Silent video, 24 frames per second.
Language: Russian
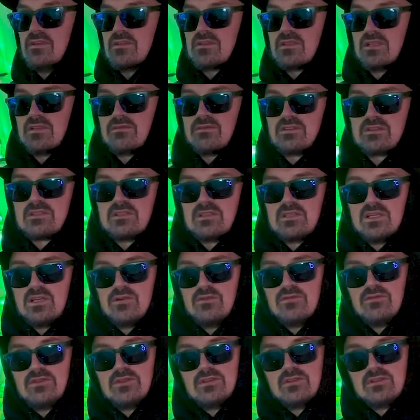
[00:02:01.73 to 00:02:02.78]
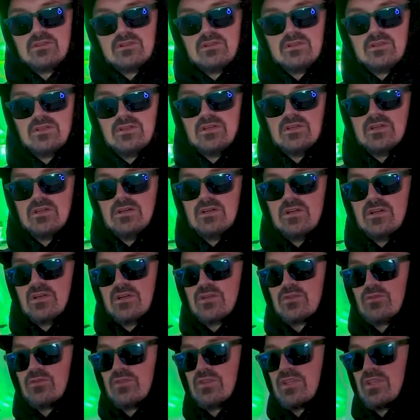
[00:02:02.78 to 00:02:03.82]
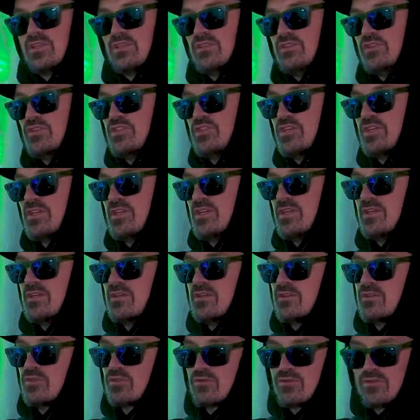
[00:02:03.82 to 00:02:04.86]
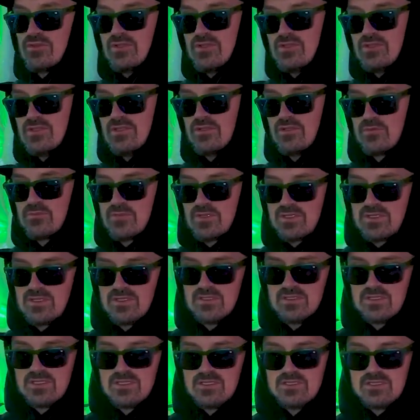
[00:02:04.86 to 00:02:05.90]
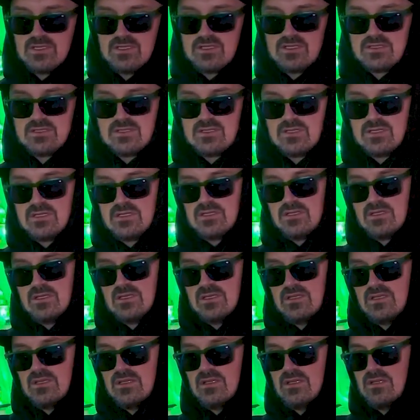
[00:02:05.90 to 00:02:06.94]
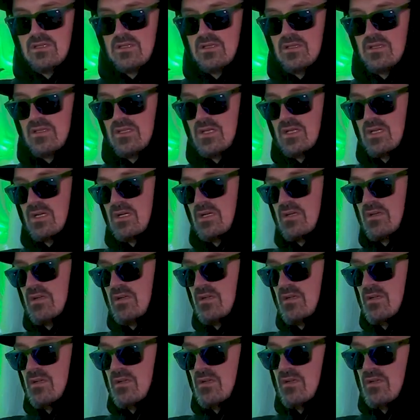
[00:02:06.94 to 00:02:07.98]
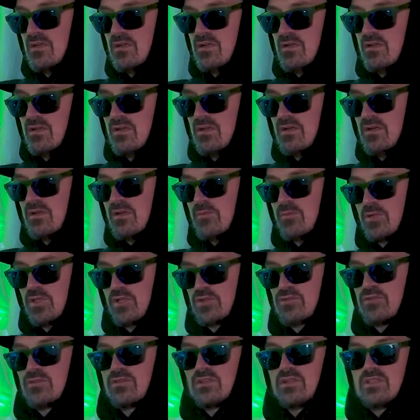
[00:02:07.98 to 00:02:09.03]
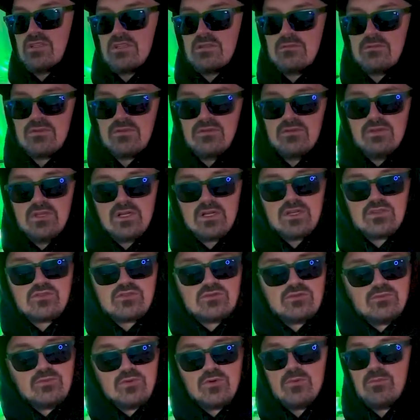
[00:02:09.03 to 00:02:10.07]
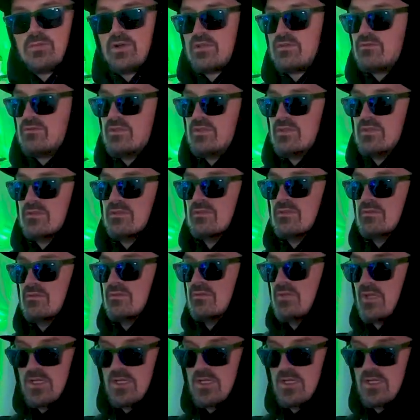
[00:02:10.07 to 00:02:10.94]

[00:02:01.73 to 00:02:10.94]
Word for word: Соответственно, я увидел, э, кто такие диджеи, что они делают, мне стало это интересно. И я подошел к родителям и говорю, я хочу покупать винил.